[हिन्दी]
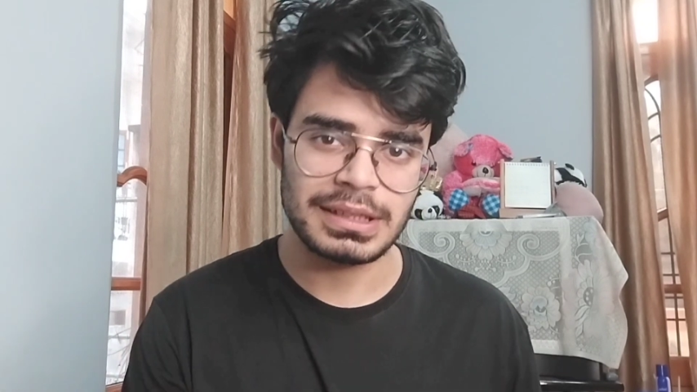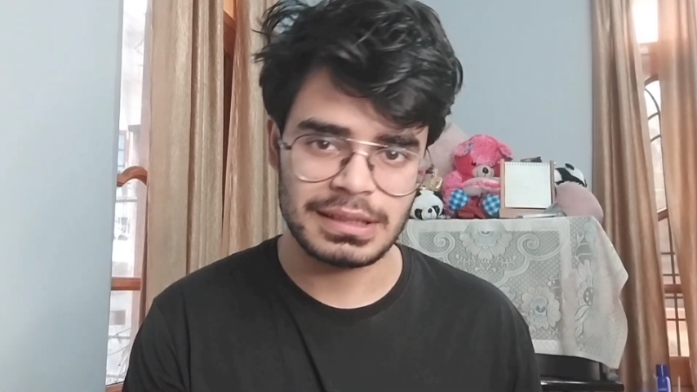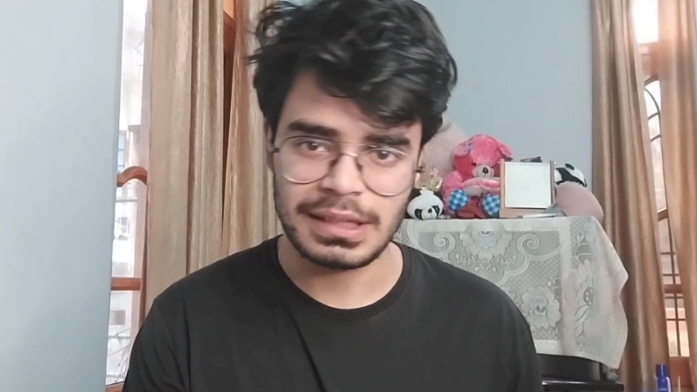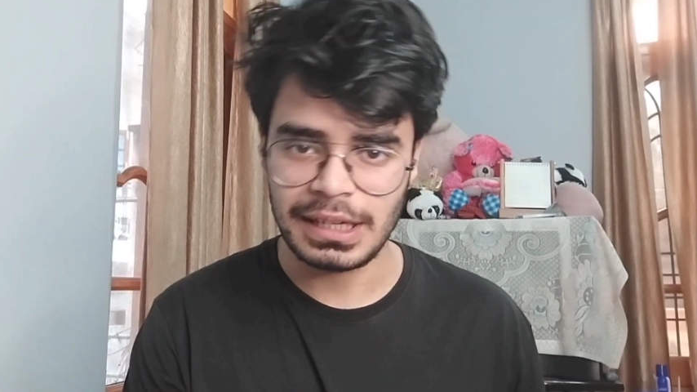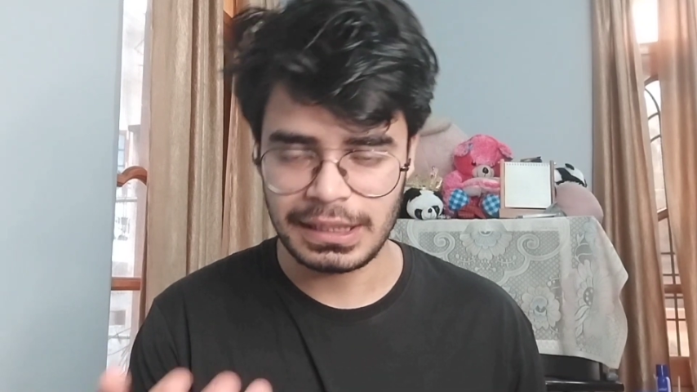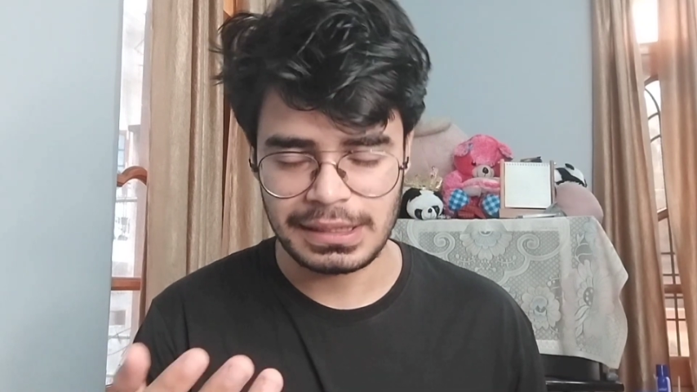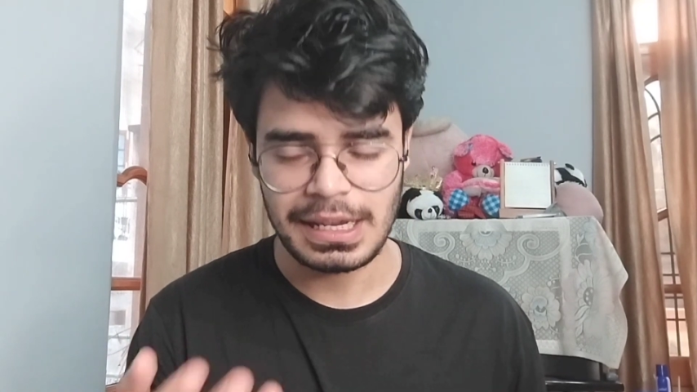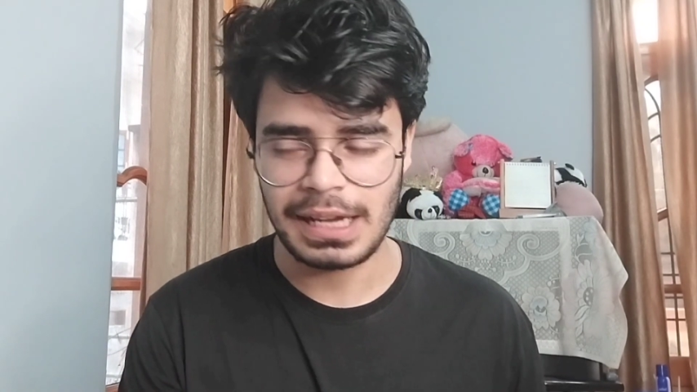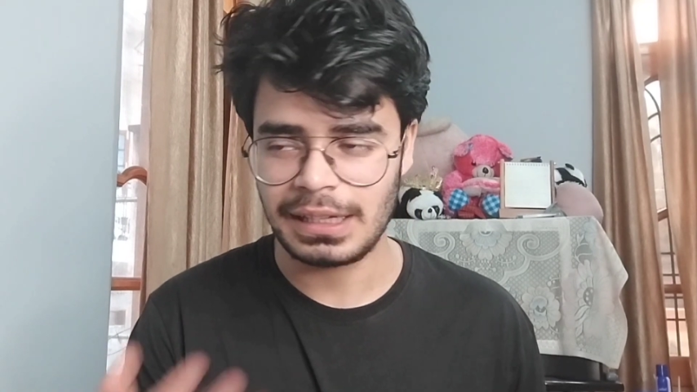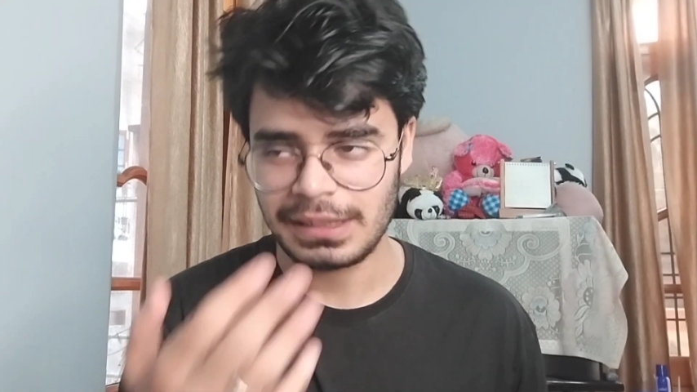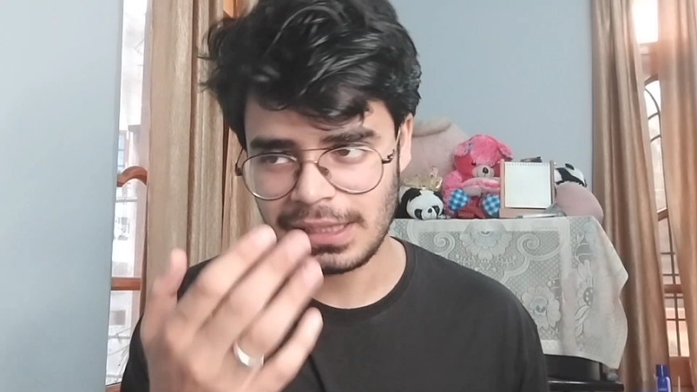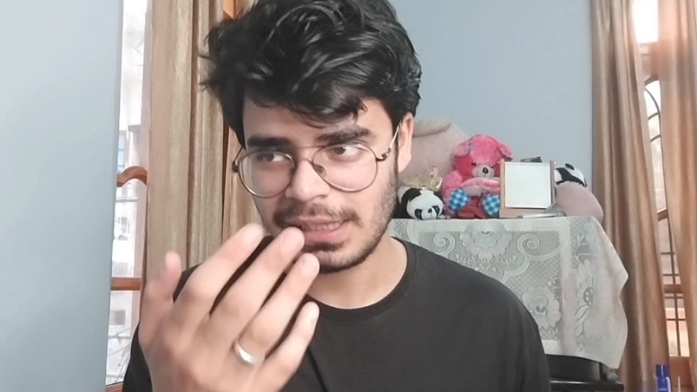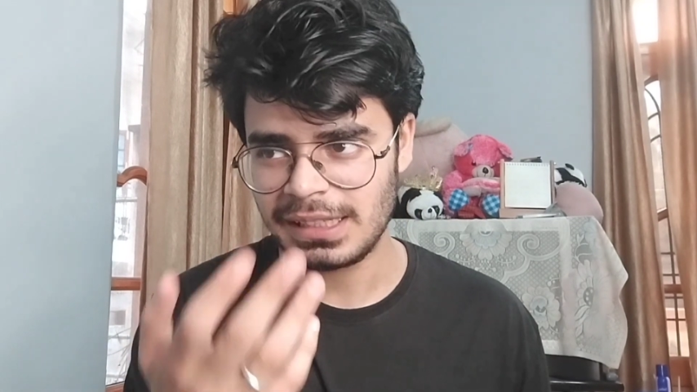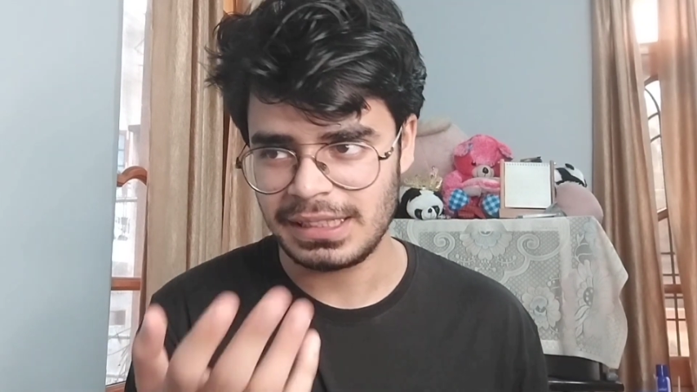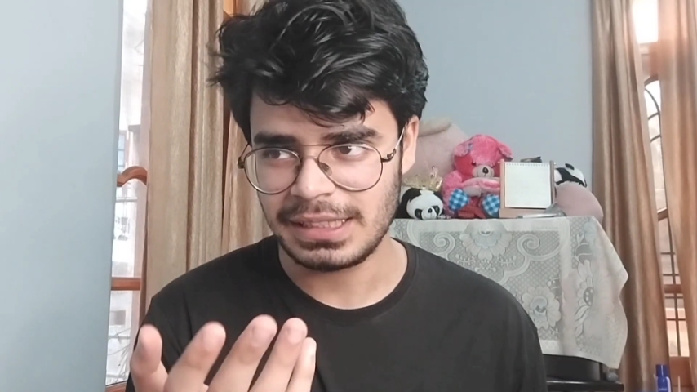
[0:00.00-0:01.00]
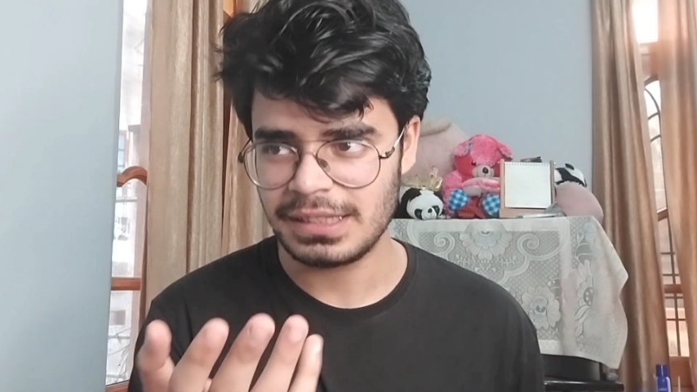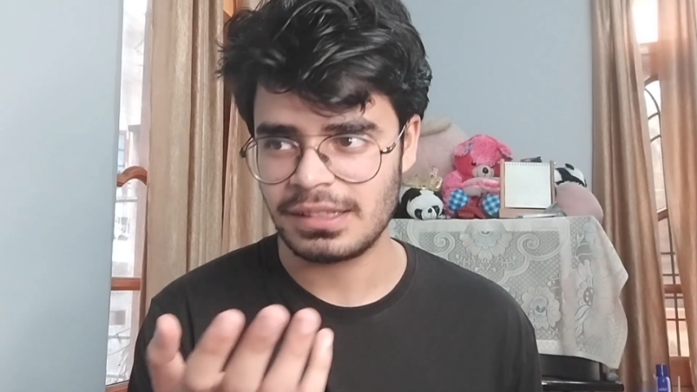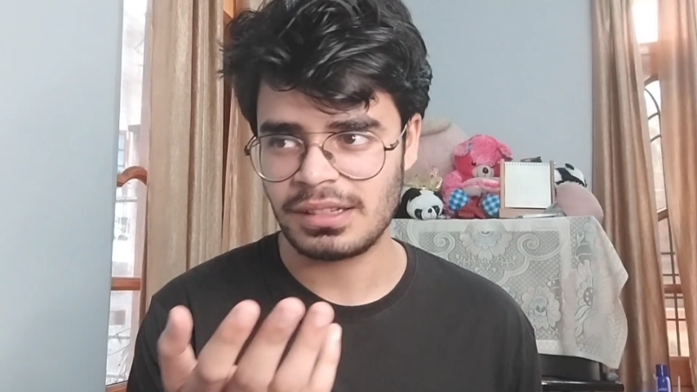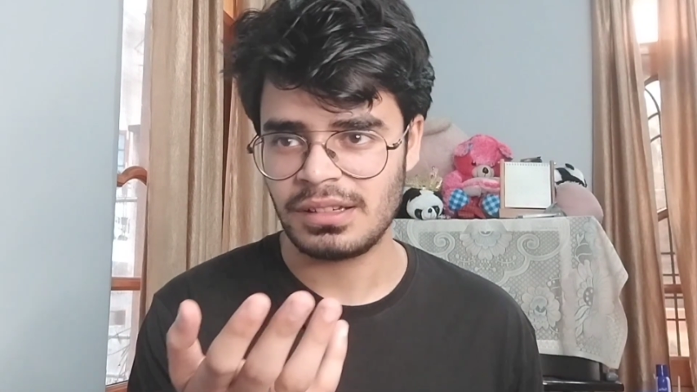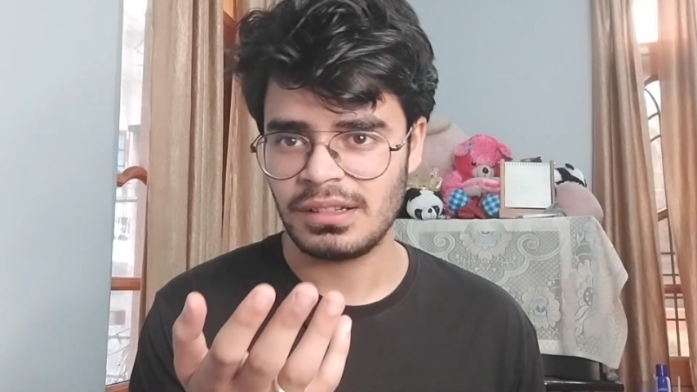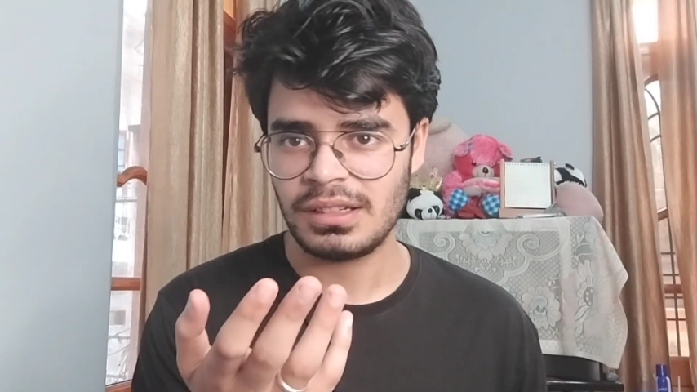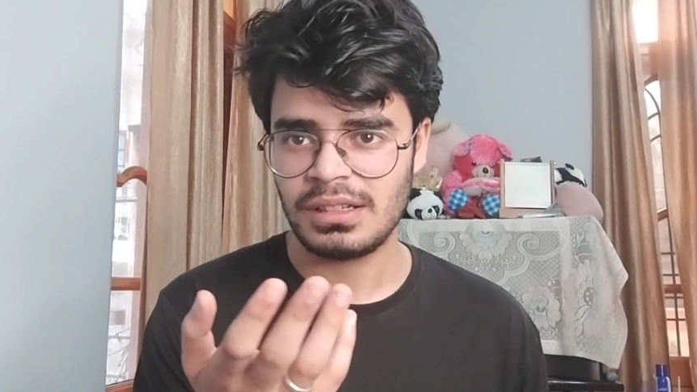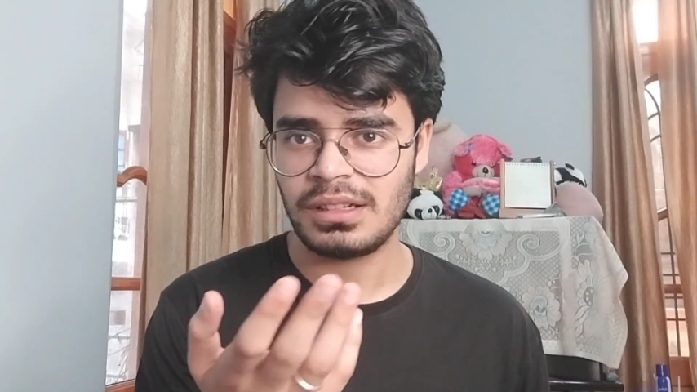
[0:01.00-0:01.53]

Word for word: पच्चीस दे के जाएगा देन ही इज़